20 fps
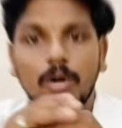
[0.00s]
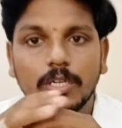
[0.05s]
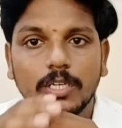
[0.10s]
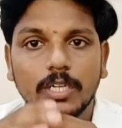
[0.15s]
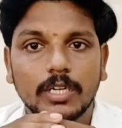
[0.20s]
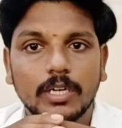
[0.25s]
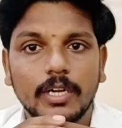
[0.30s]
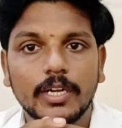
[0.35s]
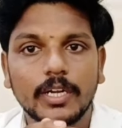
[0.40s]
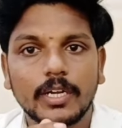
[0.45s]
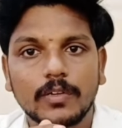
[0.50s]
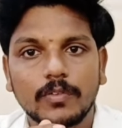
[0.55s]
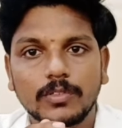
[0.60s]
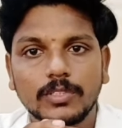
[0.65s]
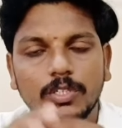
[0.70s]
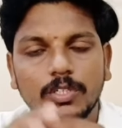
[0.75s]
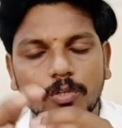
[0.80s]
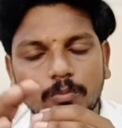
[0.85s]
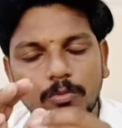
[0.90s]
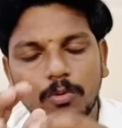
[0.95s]
வாட்டர் கண்டென்ட்
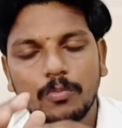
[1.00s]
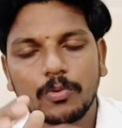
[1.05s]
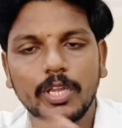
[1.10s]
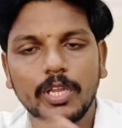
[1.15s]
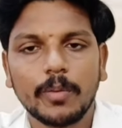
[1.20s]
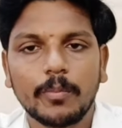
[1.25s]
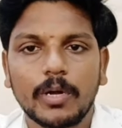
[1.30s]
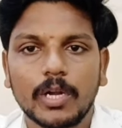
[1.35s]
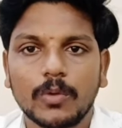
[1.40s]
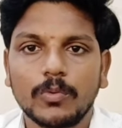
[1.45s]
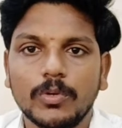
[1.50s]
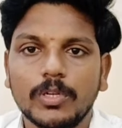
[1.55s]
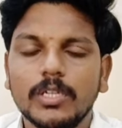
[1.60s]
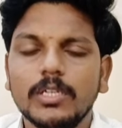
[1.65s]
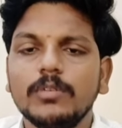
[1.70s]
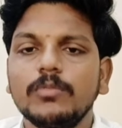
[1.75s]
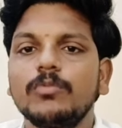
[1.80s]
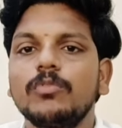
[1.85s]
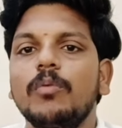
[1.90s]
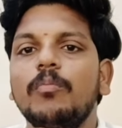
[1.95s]
வந்து ரொம்ப முக்கியமான ஒன்று
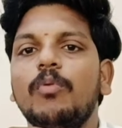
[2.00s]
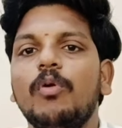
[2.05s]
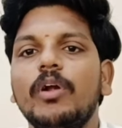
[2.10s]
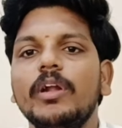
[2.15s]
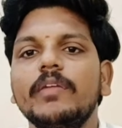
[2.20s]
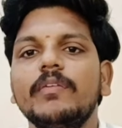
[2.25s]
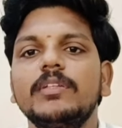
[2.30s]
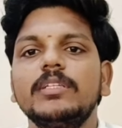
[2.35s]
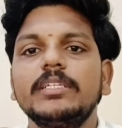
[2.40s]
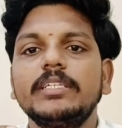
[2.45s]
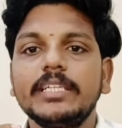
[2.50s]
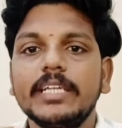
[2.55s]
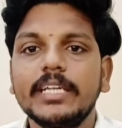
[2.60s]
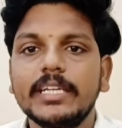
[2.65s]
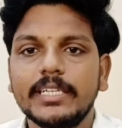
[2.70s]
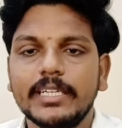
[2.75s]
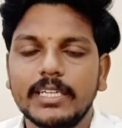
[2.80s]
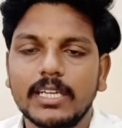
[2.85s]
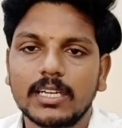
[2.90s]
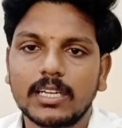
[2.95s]
உங்கள் பாடி வந்து
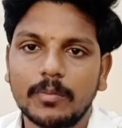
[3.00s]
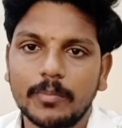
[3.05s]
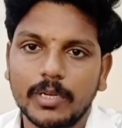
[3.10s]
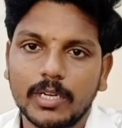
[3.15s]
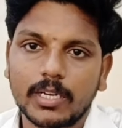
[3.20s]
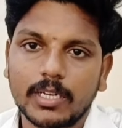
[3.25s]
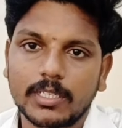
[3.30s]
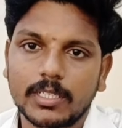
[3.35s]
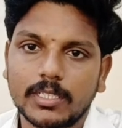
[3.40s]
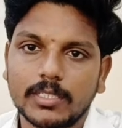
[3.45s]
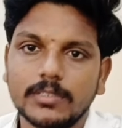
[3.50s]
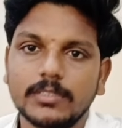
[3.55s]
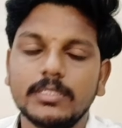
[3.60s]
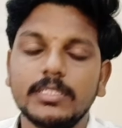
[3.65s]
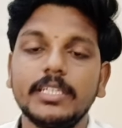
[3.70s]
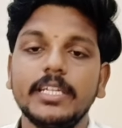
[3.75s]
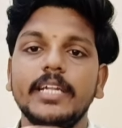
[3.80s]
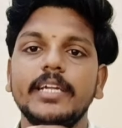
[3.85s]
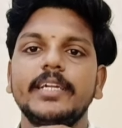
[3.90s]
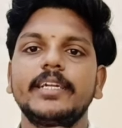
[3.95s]
டிஹைட்ரேட் ஆகாமல் இருக்கிறதுக்கு
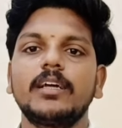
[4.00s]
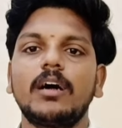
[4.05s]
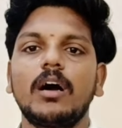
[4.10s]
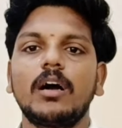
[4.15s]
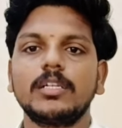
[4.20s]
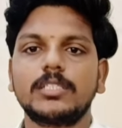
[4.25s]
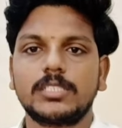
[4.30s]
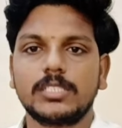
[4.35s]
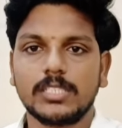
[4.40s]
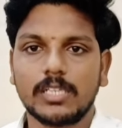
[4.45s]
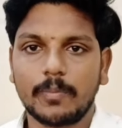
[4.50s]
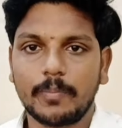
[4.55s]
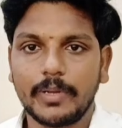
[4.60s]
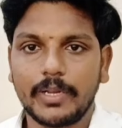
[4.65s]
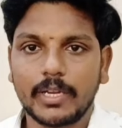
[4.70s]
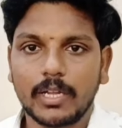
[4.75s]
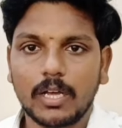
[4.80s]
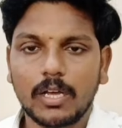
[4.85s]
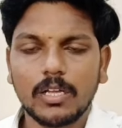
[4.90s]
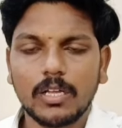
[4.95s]
டிஹைட்ரேட் ஆச்சு
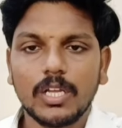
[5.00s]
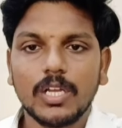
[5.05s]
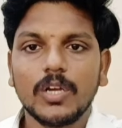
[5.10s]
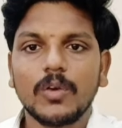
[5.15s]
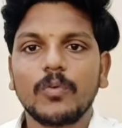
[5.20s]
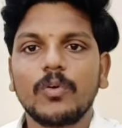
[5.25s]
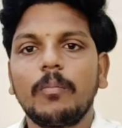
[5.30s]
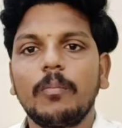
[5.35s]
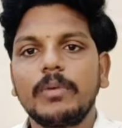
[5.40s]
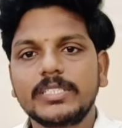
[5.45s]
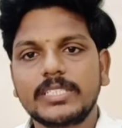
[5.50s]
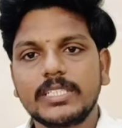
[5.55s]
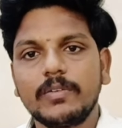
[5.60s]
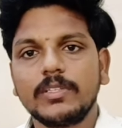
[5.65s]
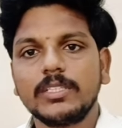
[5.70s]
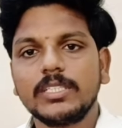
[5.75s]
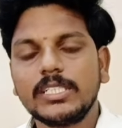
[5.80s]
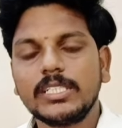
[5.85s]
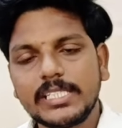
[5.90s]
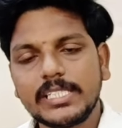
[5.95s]
அப்படின்னா உங்கள் மசில்
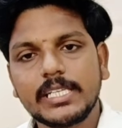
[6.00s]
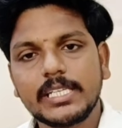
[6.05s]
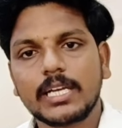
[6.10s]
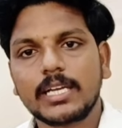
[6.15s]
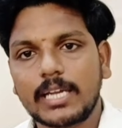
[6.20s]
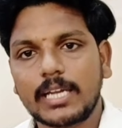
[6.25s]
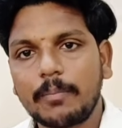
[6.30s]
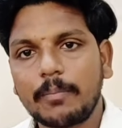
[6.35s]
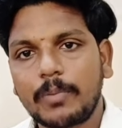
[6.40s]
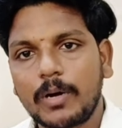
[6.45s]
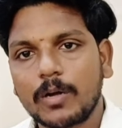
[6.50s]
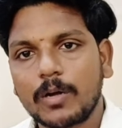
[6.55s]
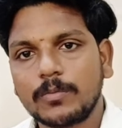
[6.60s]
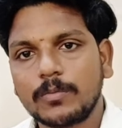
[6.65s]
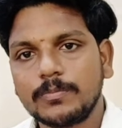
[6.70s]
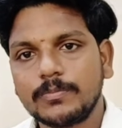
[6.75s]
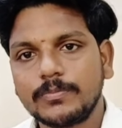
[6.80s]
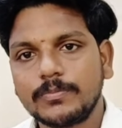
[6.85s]
வந்து ஈஸியாக கிராம்ப் ஆகும்